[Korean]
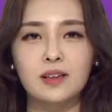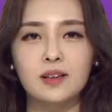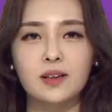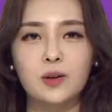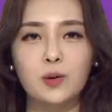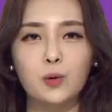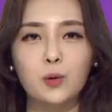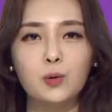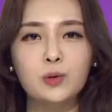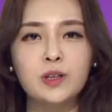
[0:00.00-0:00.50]

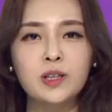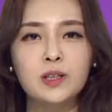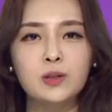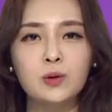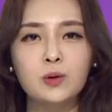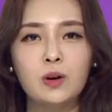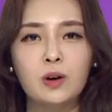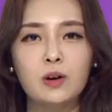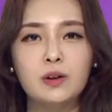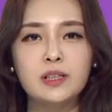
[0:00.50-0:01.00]
네,
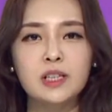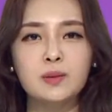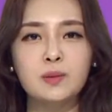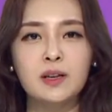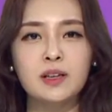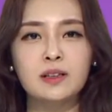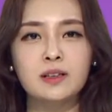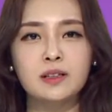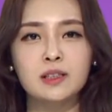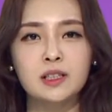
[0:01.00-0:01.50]
오늘도
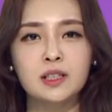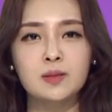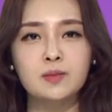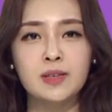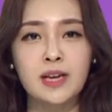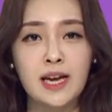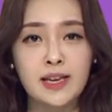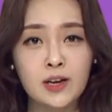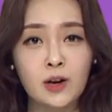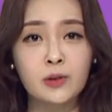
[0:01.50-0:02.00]

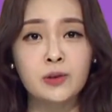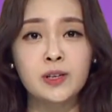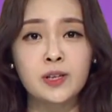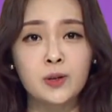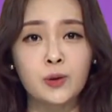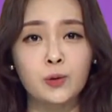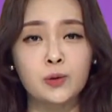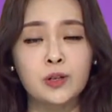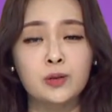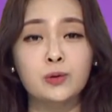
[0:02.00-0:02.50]
어제만큼 예년
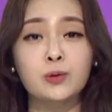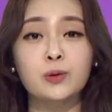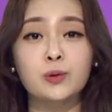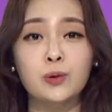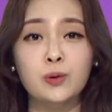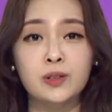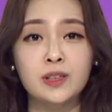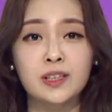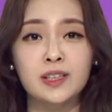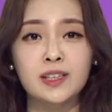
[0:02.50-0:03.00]
기온을
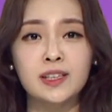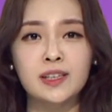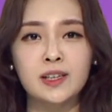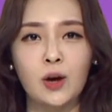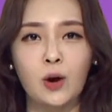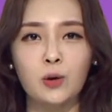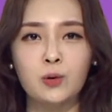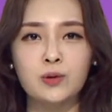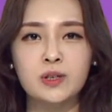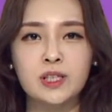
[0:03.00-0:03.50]
웃도는
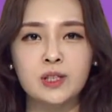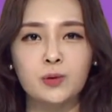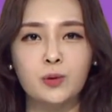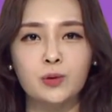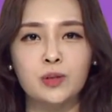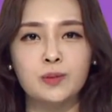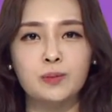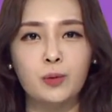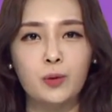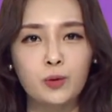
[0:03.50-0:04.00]

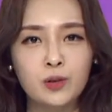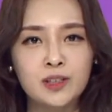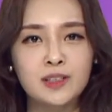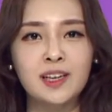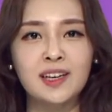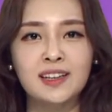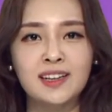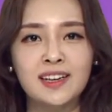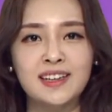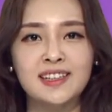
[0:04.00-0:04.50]
겨울치고는
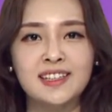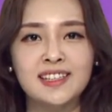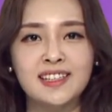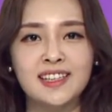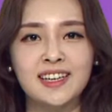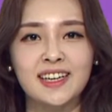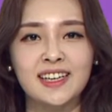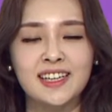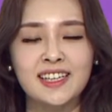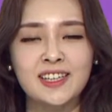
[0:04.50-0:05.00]
포근한
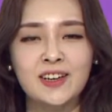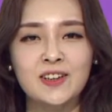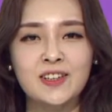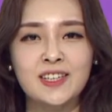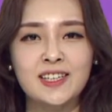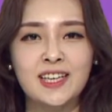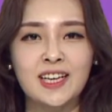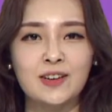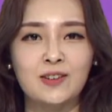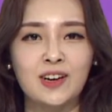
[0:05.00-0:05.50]
날씨가
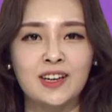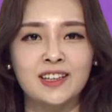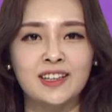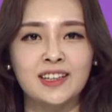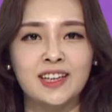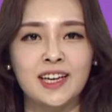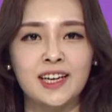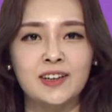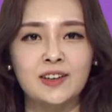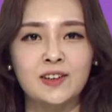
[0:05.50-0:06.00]
이어진다고
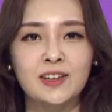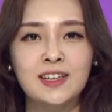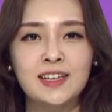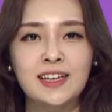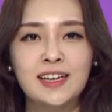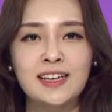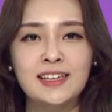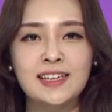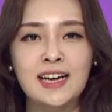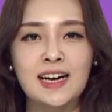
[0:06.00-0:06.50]
하는데요.
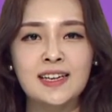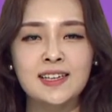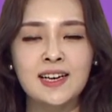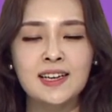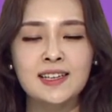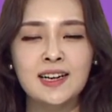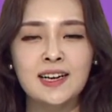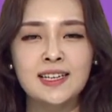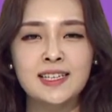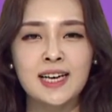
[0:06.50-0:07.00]

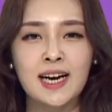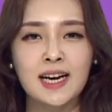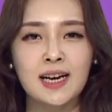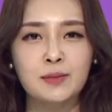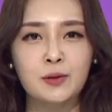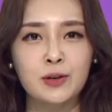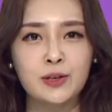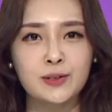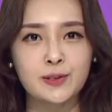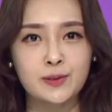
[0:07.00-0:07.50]
자세한 날씨
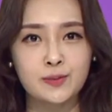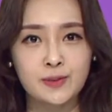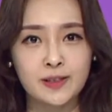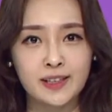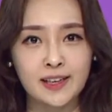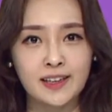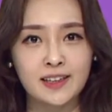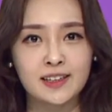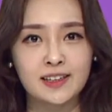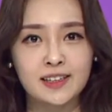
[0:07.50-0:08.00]

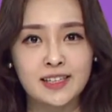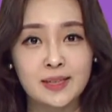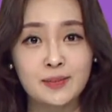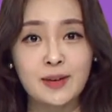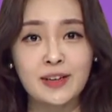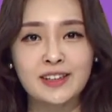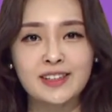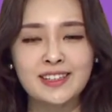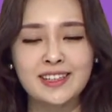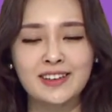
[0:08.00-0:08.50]
알아보겠습니다.
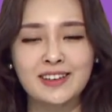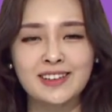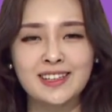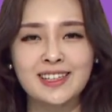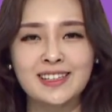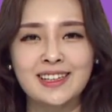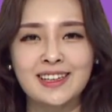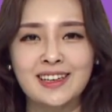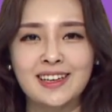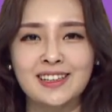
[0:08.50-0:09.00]
김현선
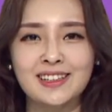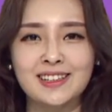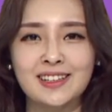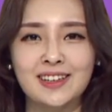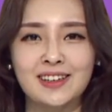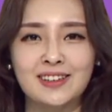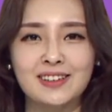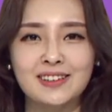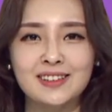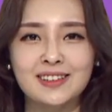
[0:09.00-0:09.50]

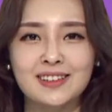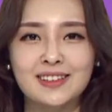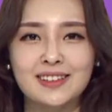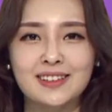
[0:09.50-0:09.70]
기상캐스터.